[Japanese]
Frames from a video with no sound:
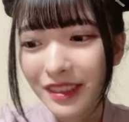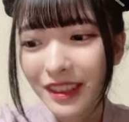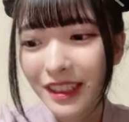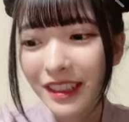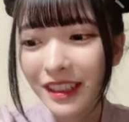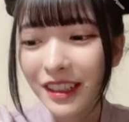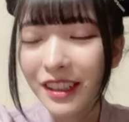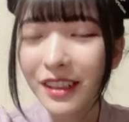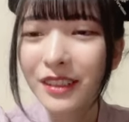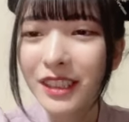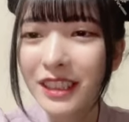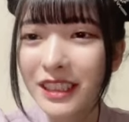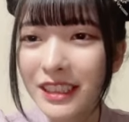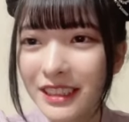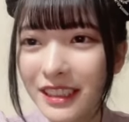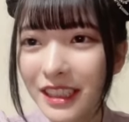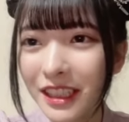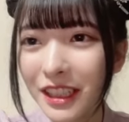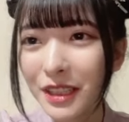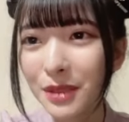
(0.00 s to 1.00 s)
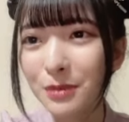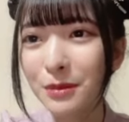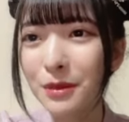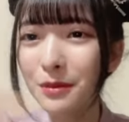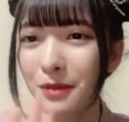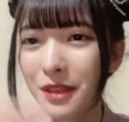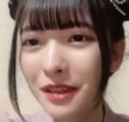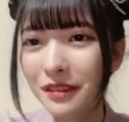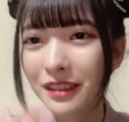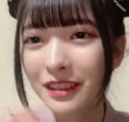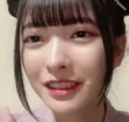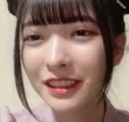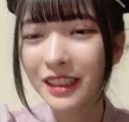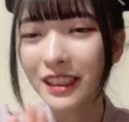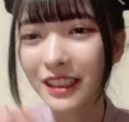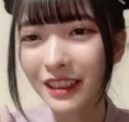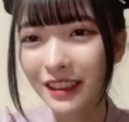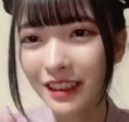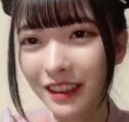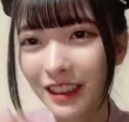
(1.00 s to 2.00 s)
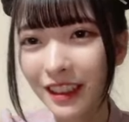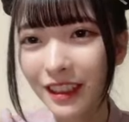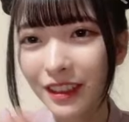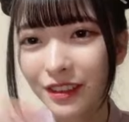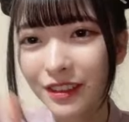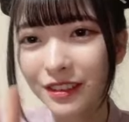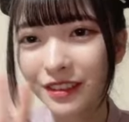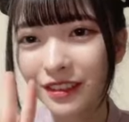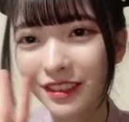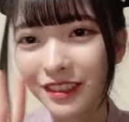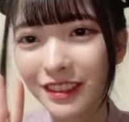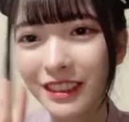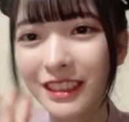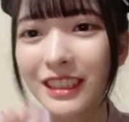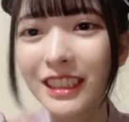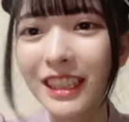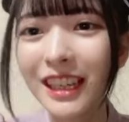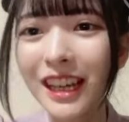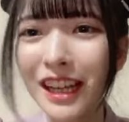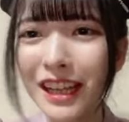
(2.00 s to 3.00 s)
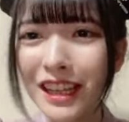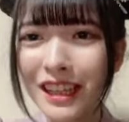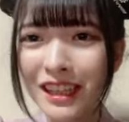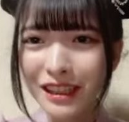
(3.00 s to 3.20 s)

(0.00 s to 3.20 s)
だから私誰にも迷惑かけてないの本当にあ